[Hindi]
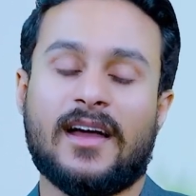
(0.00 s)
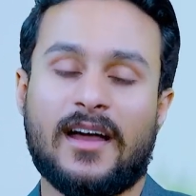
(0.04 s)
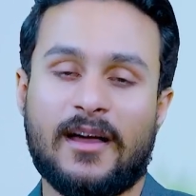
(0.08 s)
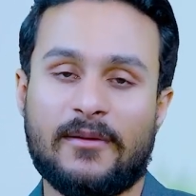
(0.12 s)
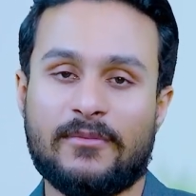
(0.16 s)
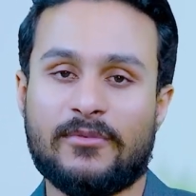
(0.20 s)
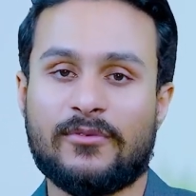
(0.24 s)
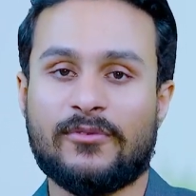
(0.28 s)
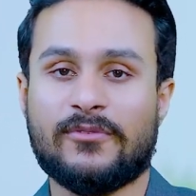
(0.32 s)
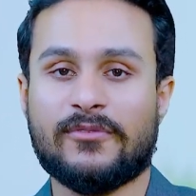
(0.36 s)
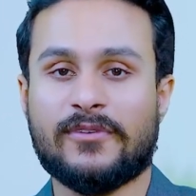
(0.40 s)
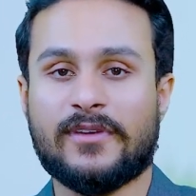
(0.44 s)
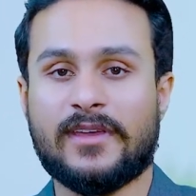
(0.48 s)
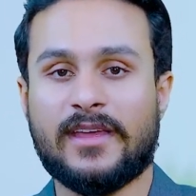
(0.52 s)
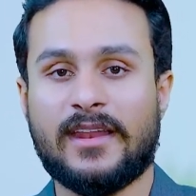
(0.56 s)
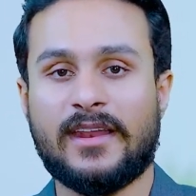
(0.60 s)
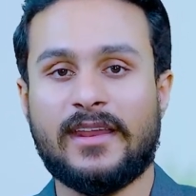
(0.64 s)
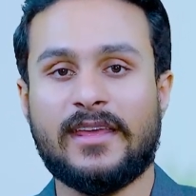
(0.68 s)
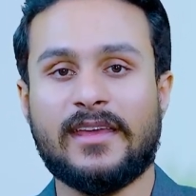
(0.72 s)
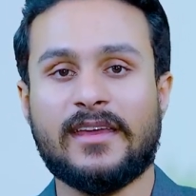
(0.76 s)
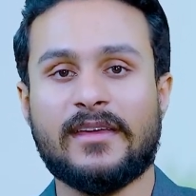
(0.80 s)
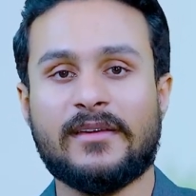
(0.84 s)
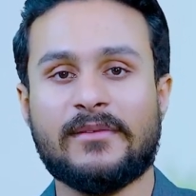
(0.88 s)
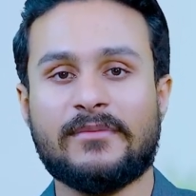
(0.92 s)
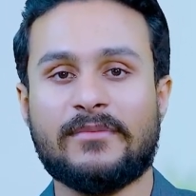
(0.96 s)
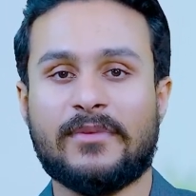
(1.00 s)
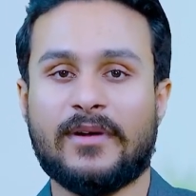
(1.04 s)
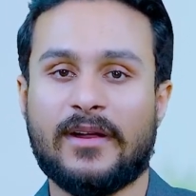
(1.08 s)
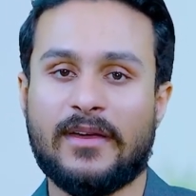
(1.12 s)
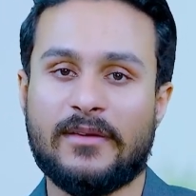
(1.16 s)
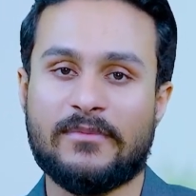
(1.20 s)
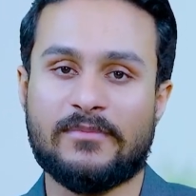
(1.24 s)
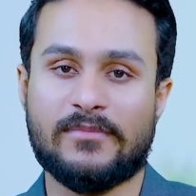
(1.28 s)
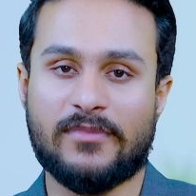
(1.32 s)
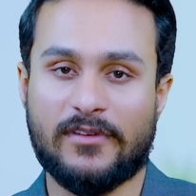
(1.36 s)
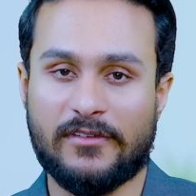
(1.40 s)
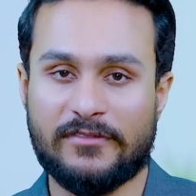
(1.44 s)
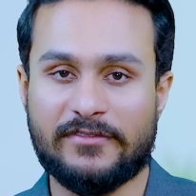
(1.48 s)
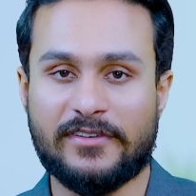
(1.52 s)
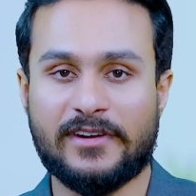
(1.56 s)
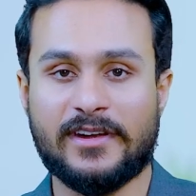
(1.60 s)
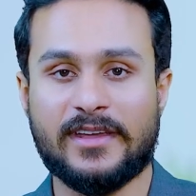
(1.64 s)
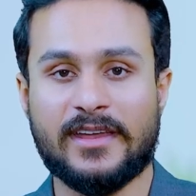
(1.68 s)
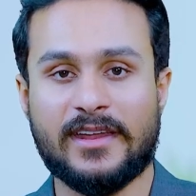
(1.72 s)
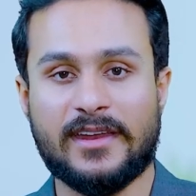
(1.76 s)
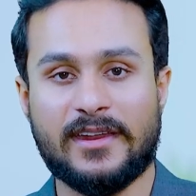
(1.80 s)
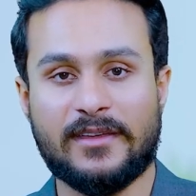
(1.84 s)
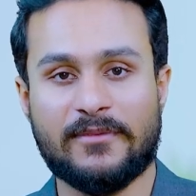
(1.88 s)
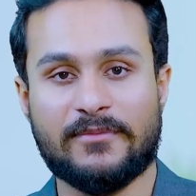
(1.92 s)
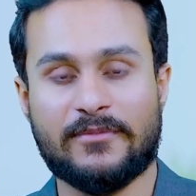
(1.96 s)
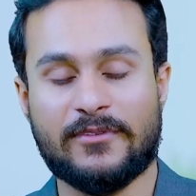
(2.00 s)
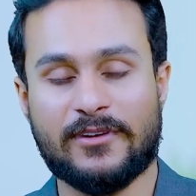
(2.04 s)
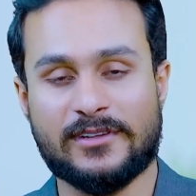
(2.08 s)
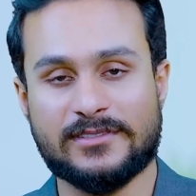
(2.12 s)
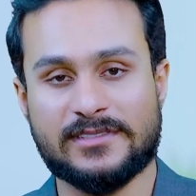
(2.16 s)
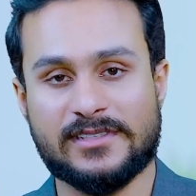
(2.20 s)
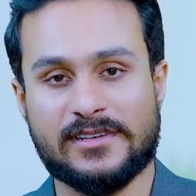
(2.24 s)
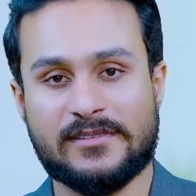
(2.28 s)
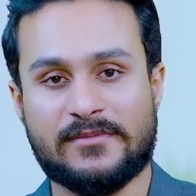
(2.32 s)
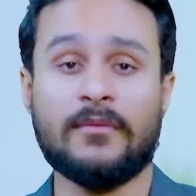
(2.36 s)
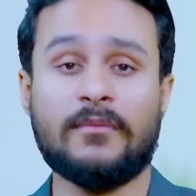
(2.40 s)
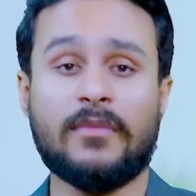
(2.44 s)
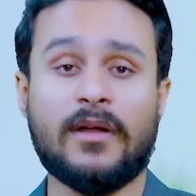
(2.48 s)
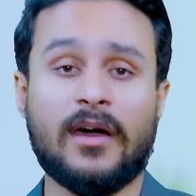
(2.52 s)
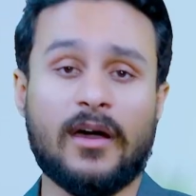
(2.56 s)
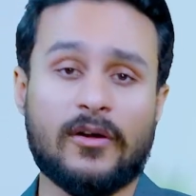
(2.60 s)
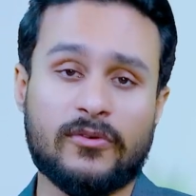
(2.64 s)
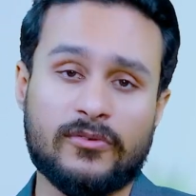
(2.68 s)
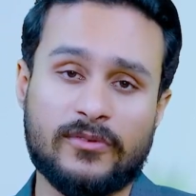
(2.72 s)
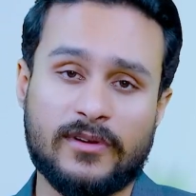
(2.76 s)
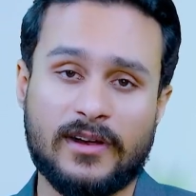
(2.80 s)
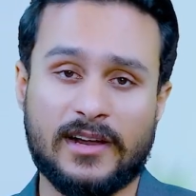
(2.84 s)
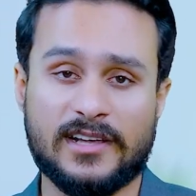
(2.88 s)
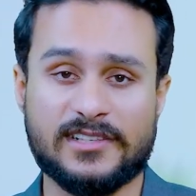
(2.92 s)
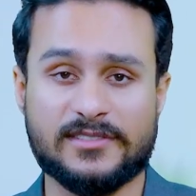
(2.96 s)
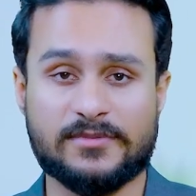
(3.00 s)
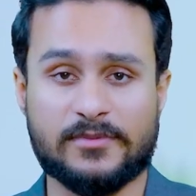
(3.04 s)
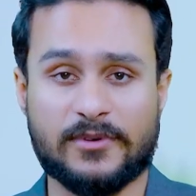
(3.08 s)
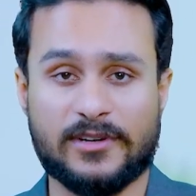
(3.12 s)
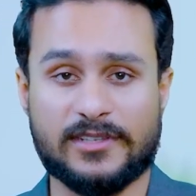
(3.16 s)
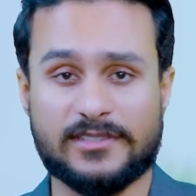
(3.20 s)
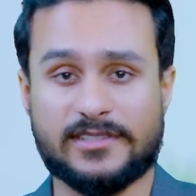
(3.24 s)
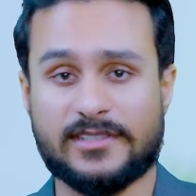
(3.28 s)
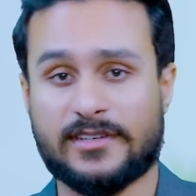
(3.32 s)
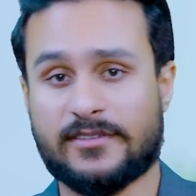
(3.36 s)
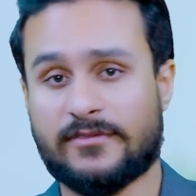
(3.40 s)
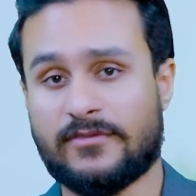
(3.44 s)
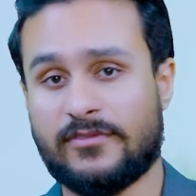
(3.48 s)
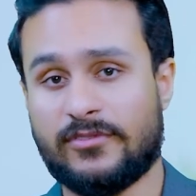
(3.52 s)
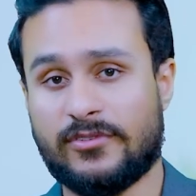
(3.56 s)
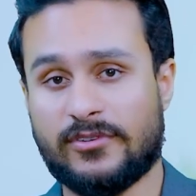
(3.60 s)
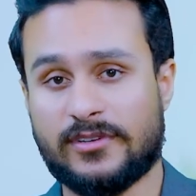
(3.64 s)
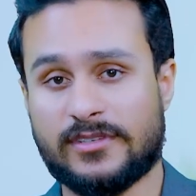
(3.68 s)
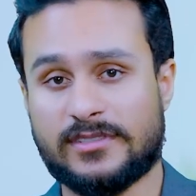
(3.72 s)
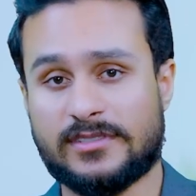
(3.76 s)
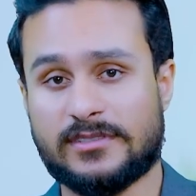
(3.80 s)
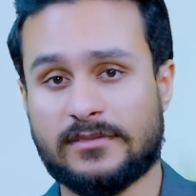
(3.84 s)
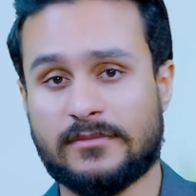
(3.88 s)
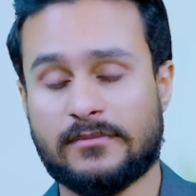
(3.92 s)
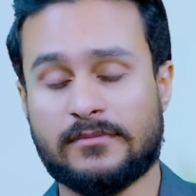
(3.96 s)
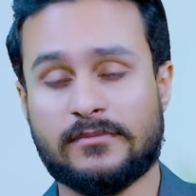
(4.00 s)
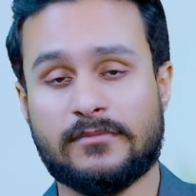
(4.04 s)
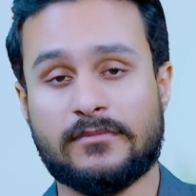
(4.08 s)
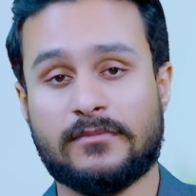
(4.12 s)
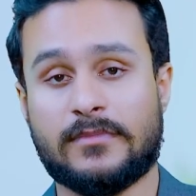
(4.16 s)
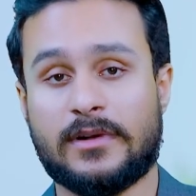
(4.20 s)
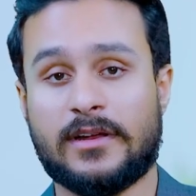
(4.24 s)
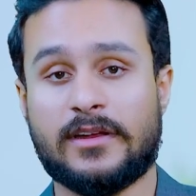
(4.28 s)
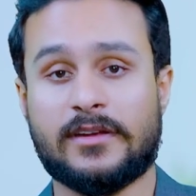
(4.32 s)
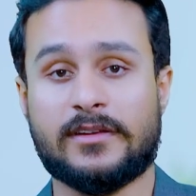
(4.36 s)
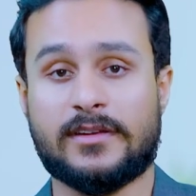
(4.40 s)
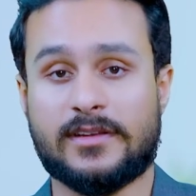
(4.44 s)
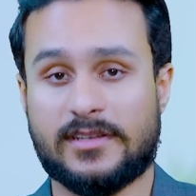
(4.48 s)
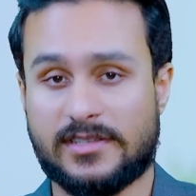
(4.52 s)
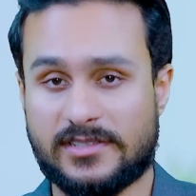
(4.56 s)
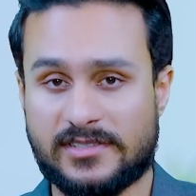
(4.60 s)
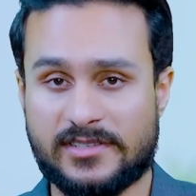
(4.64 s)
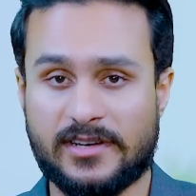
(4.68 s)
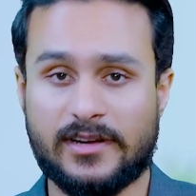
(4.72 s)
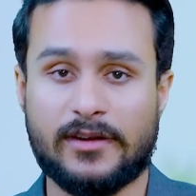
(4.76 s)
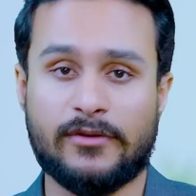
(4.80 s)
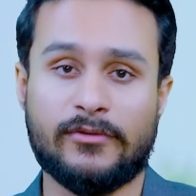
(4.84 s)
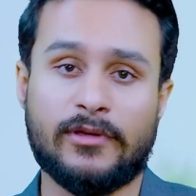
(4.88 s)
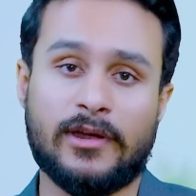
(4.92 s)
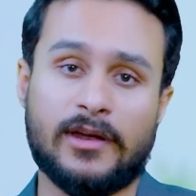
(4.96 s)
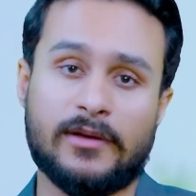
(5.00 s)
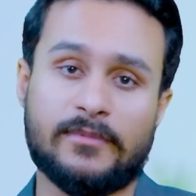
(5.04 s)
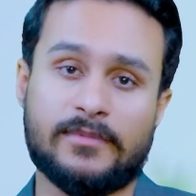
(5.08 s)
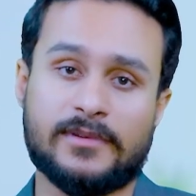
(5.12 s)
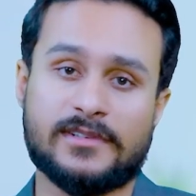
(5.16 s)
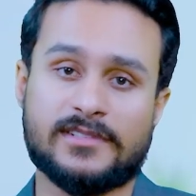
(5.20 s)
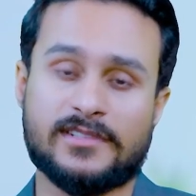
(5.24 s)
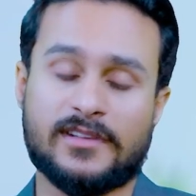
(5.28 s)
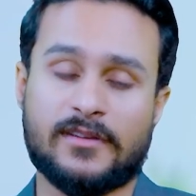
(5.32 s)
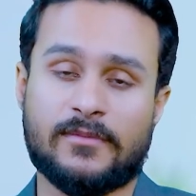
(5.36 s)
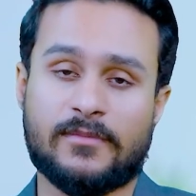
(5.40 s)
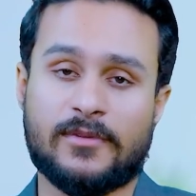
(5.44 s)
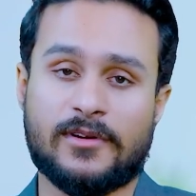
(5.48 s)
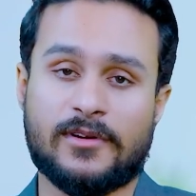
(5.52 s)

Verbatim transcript: आप लोगों के लिए एक बड़ा एक प्रॉफिट गेनिंग प्रोजेक्ट बड़ा आउट क्लास प्रोजेक्ट व्यूअर्स बड़े ट्रस्टेड डेवलपर्स का